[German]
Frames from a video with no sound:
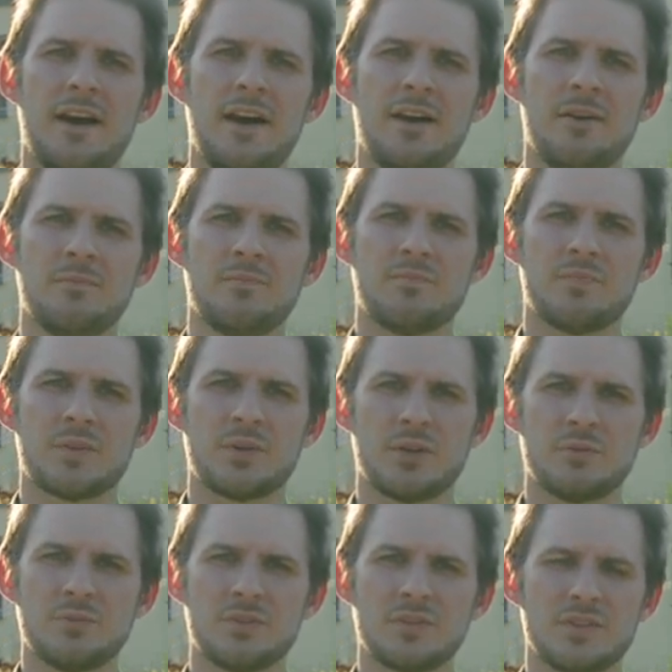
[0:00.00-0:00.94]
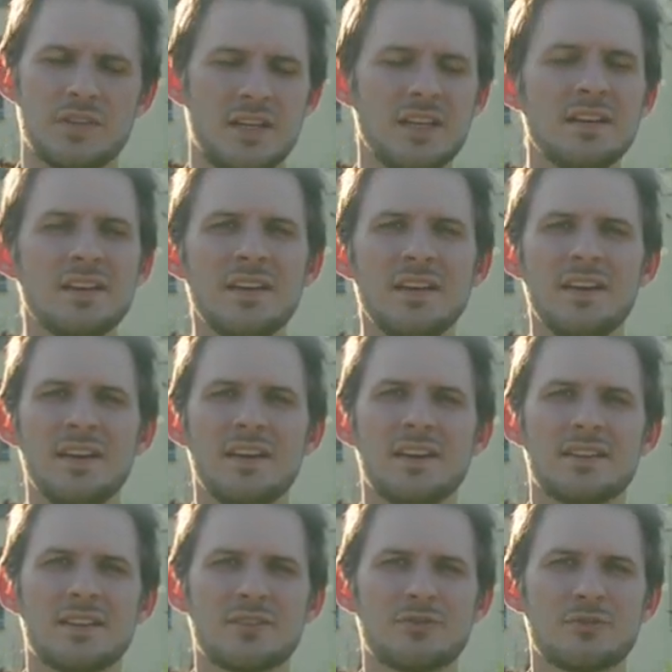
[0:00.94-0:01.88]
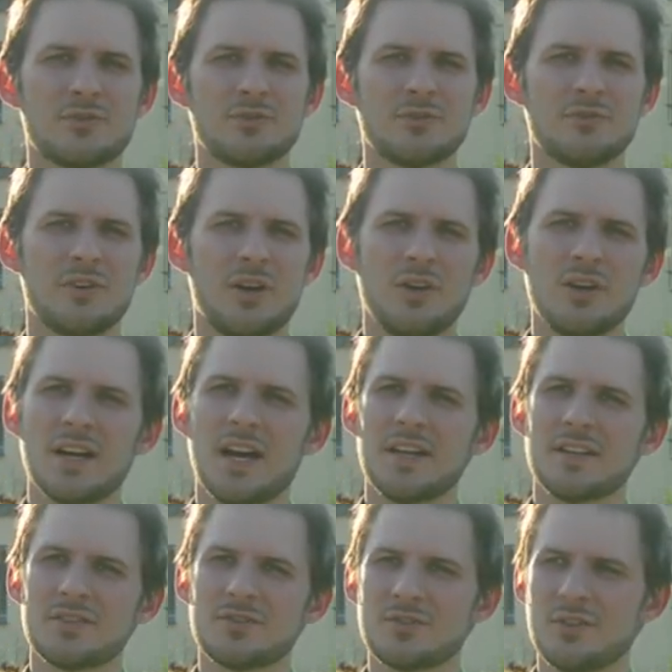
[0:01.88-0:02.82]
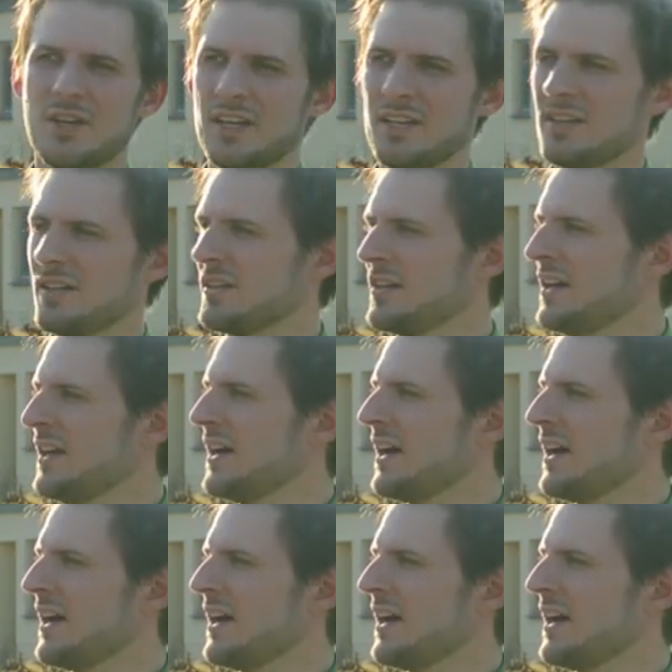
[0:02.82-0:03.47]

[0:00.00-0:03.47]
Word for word: Ähm, dort müsst ihr hin. Das versuchen wir auch gerade zu ändern.